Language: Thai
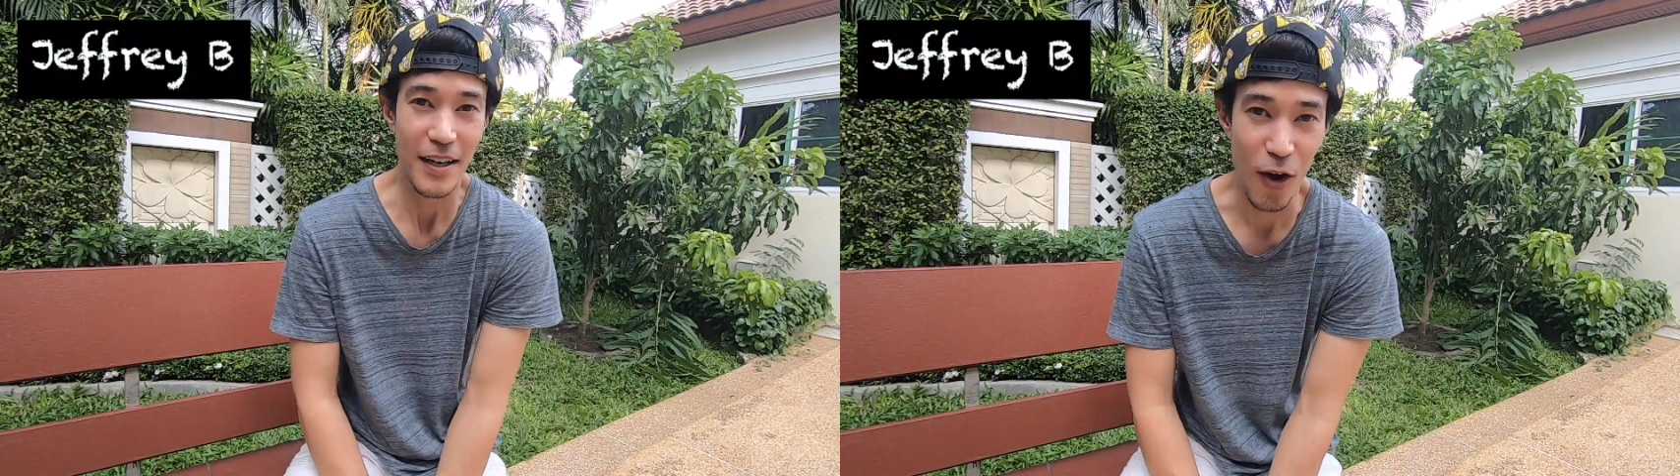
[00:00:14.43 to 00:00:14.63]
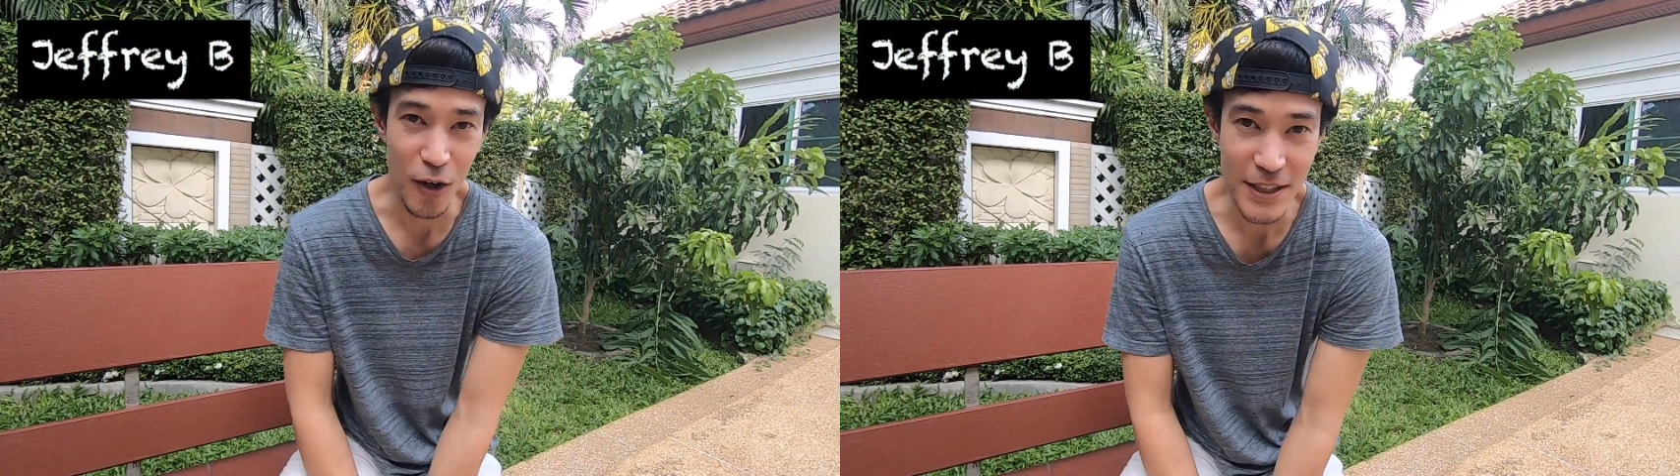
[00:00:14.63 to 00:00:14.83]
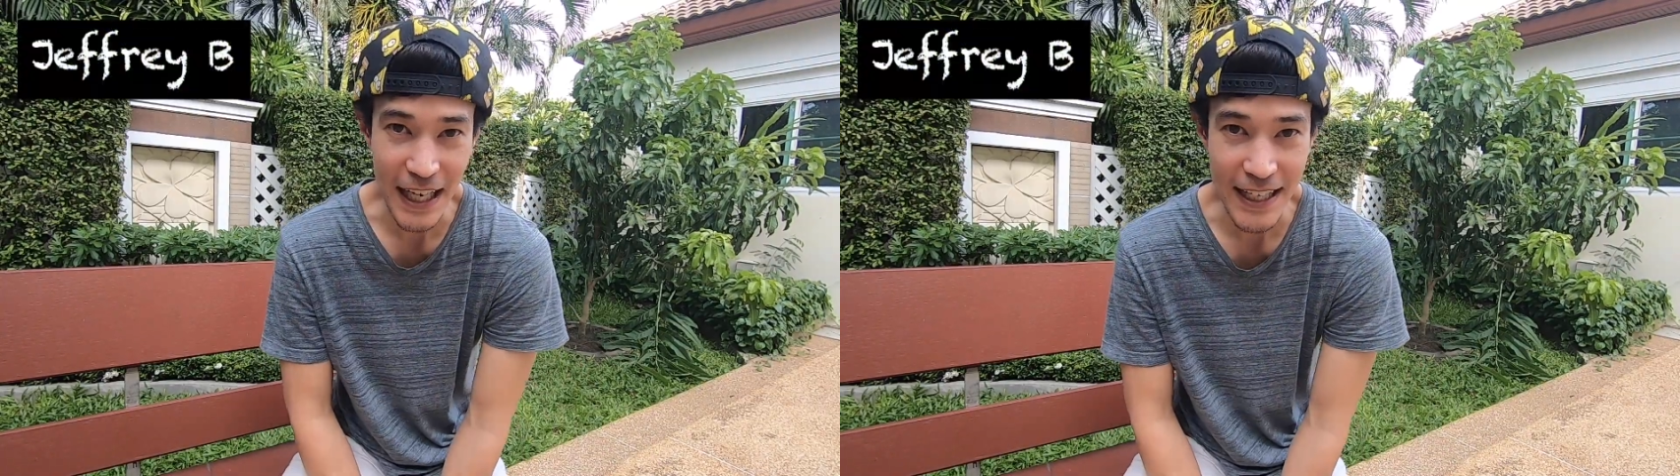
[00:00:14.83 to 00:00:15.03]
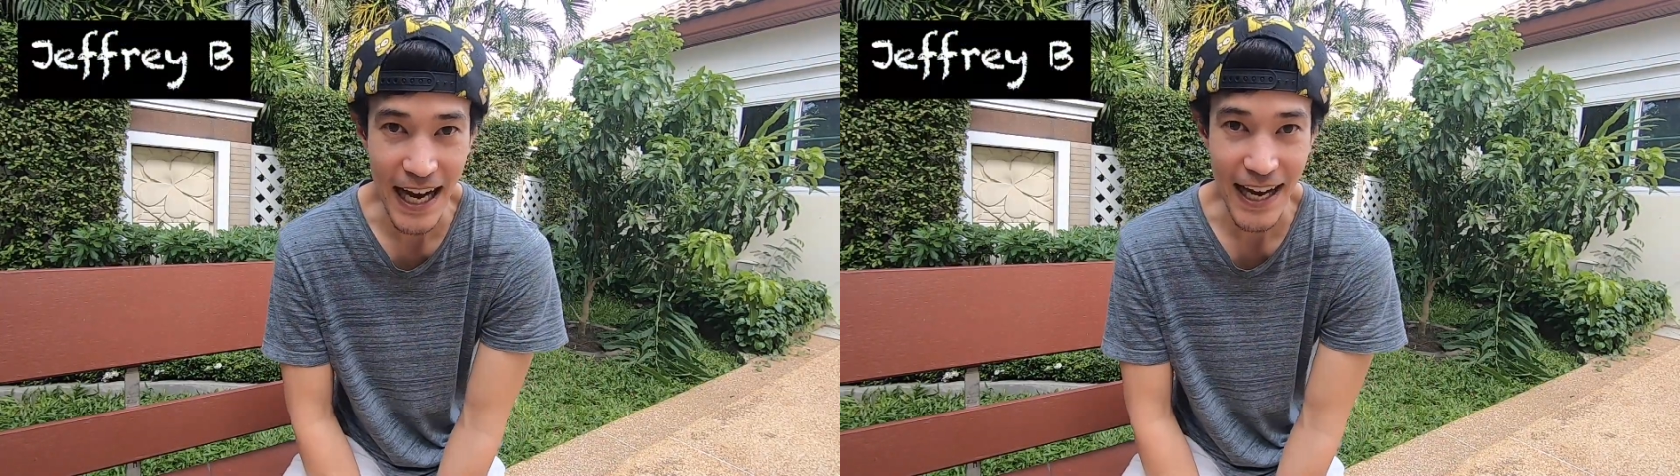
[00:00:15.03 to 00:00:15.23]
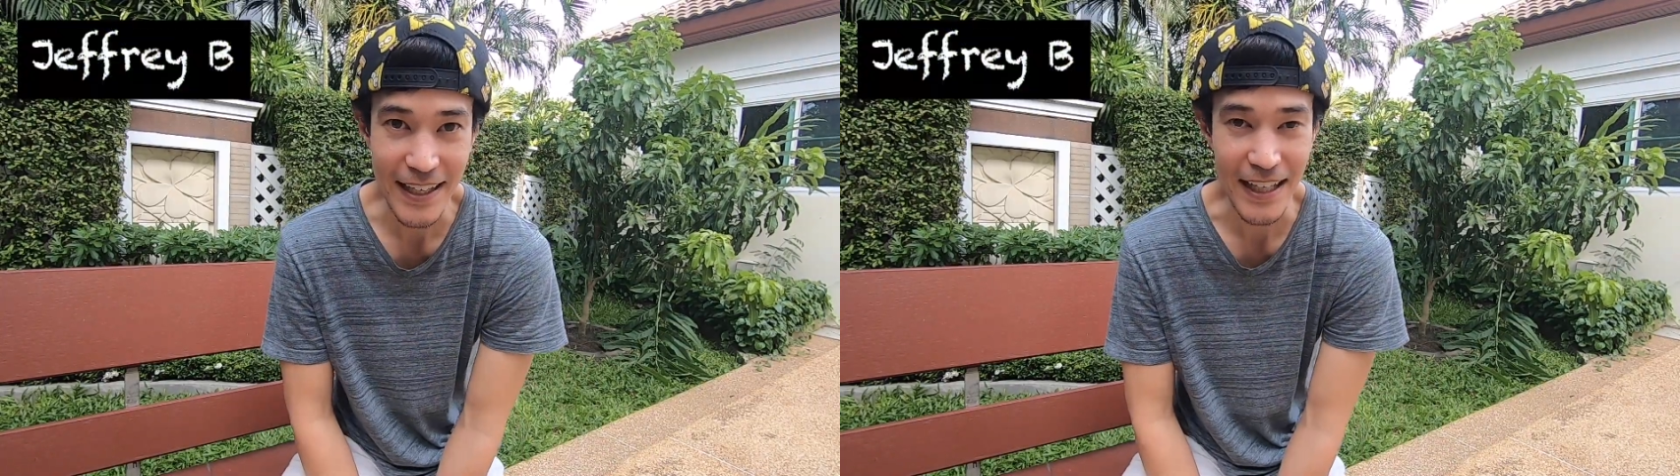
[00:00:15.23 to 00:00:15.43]
ของจักร
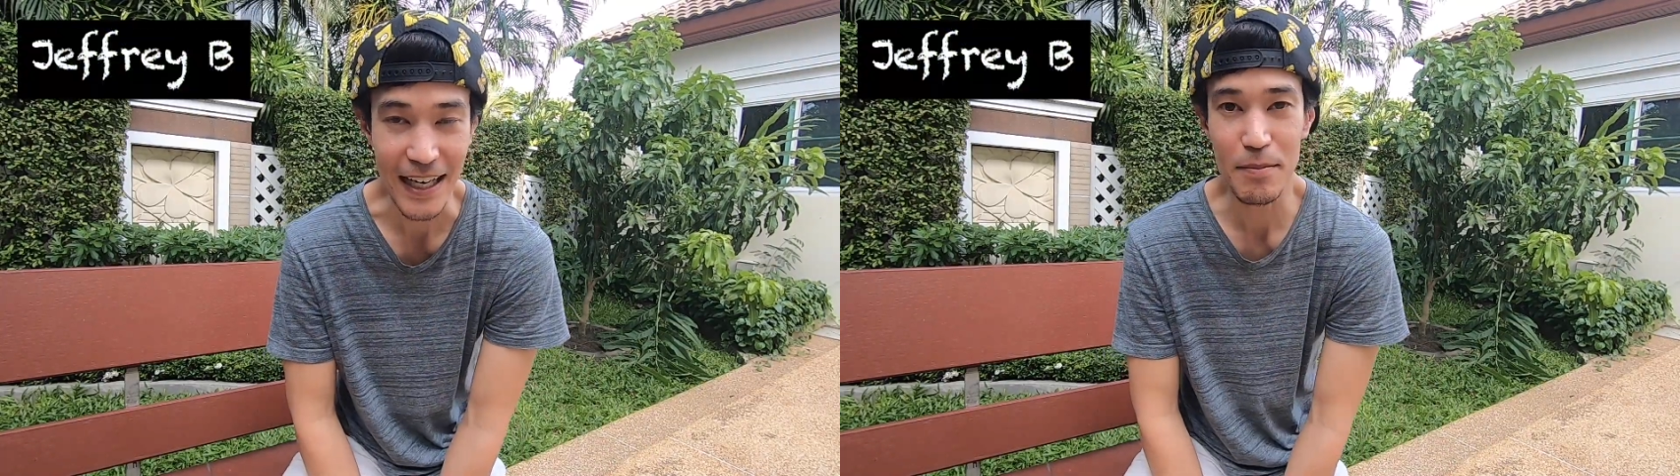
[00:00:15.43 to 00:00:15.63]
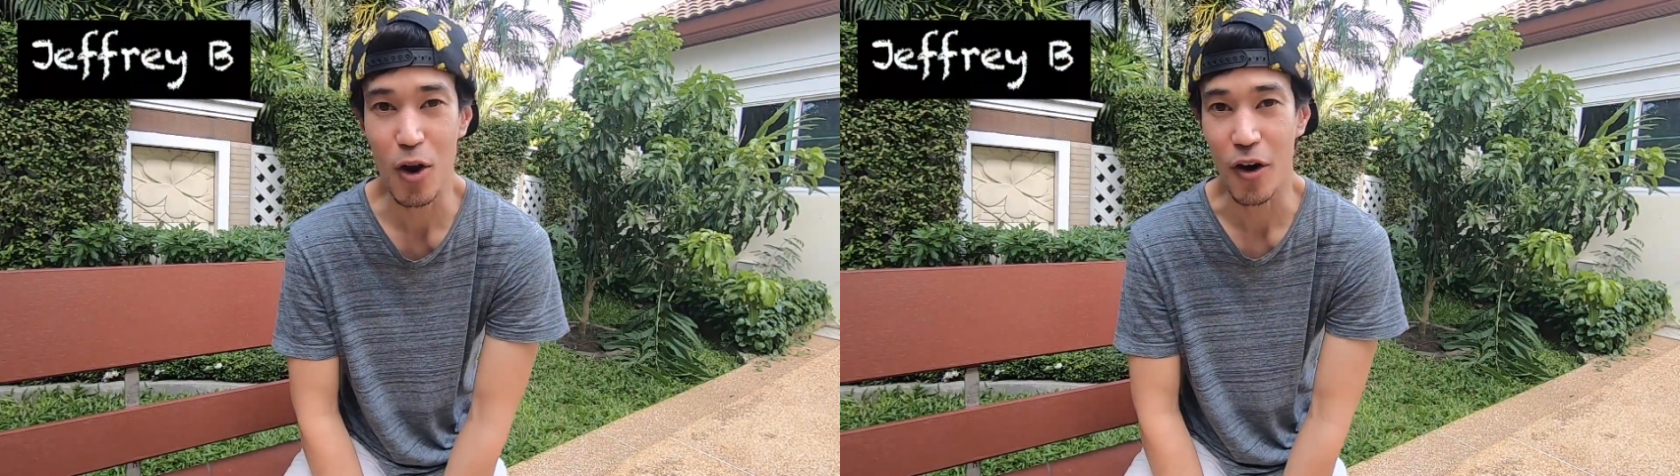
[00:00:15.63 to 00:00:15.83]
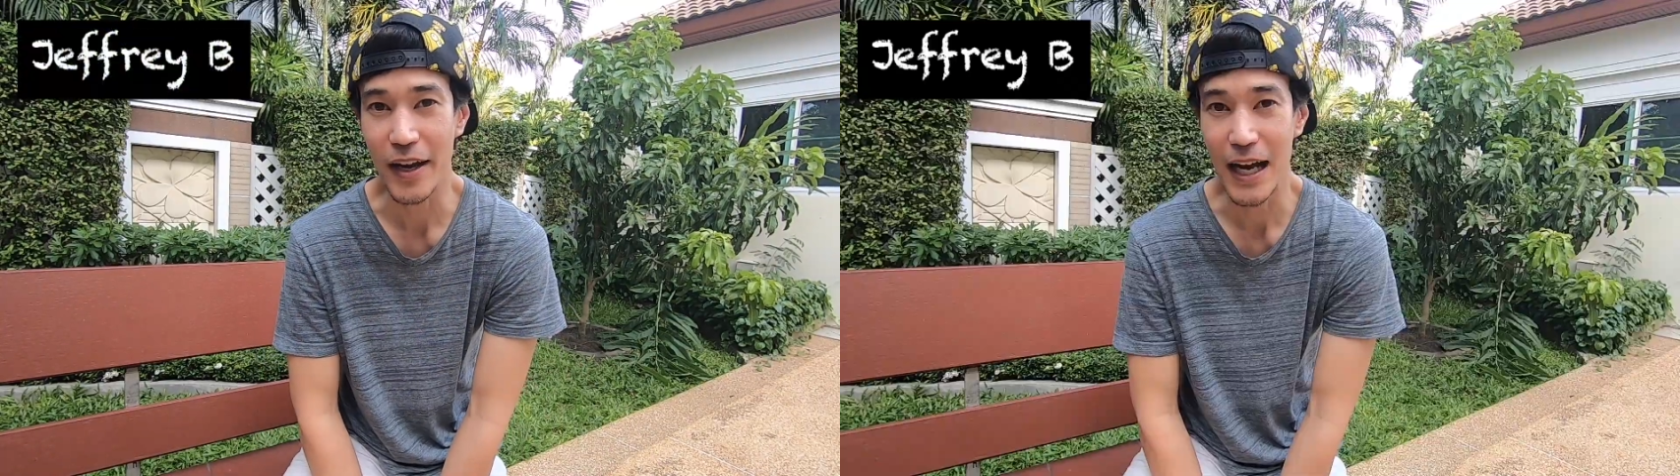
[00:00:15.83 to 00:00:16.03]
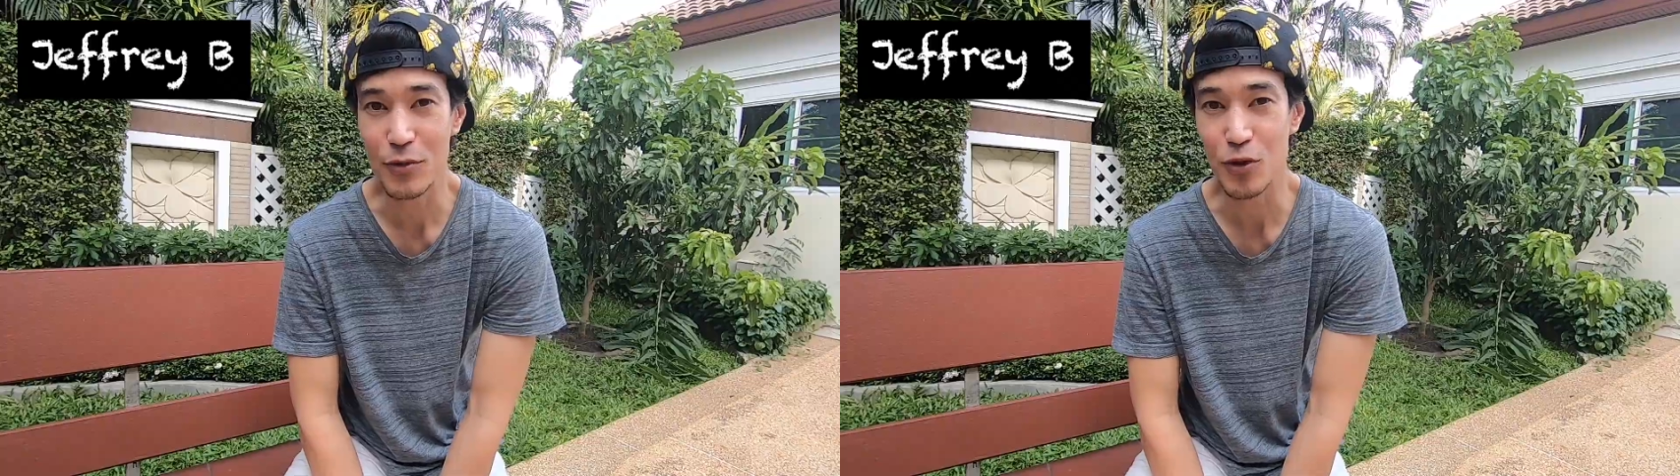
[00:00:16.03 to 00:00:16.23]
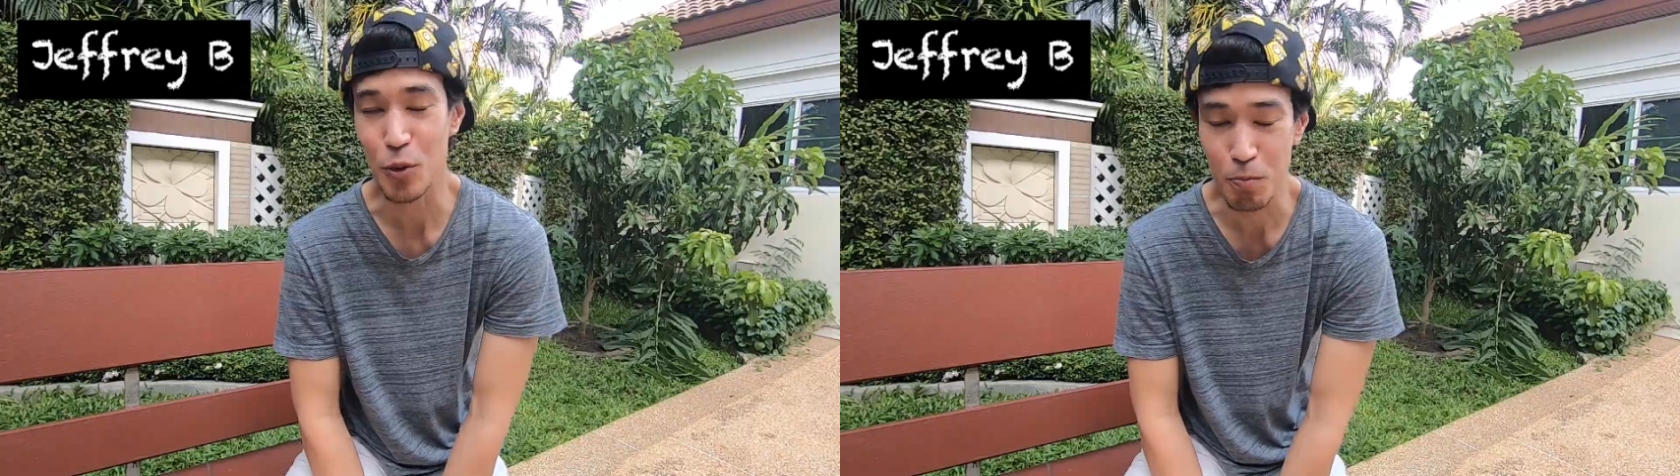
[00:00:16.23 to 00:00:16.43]
ยานอย่างที่บอกนะครับ
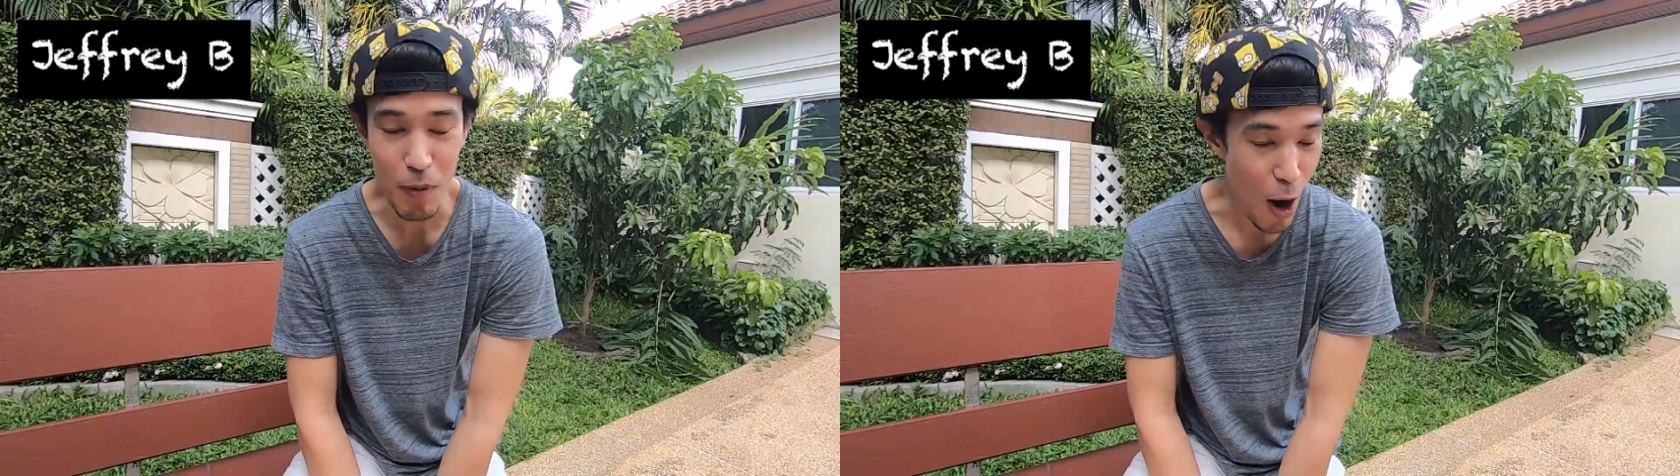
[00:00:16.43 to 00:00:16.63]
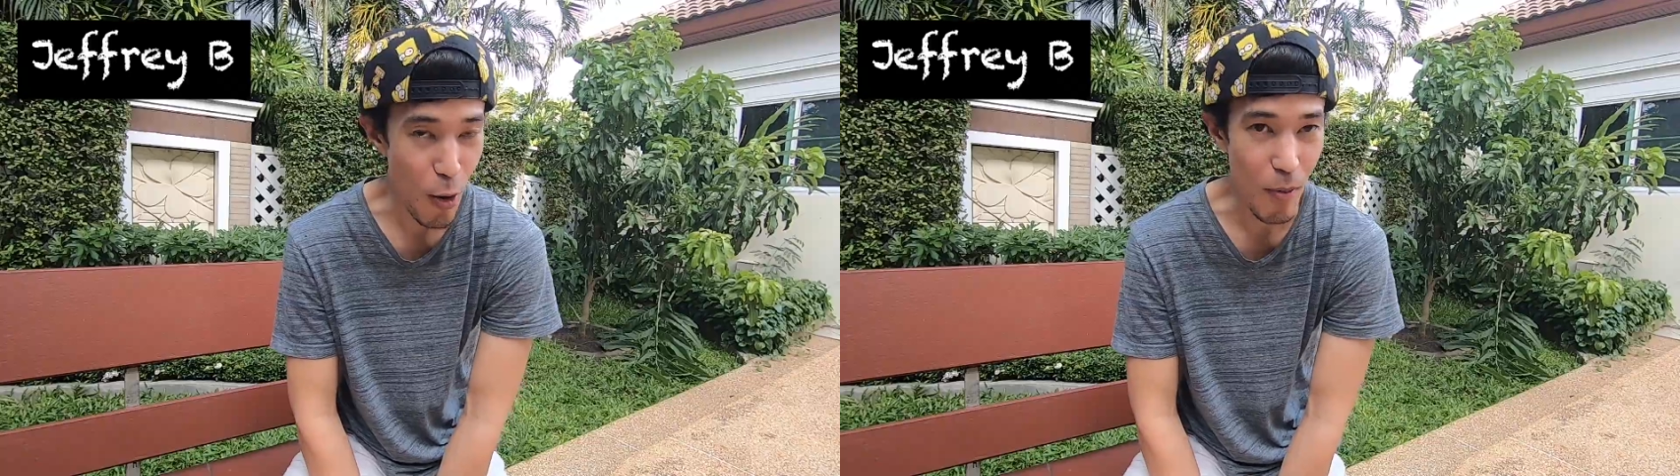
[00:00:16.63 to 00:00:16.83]
สุดเบา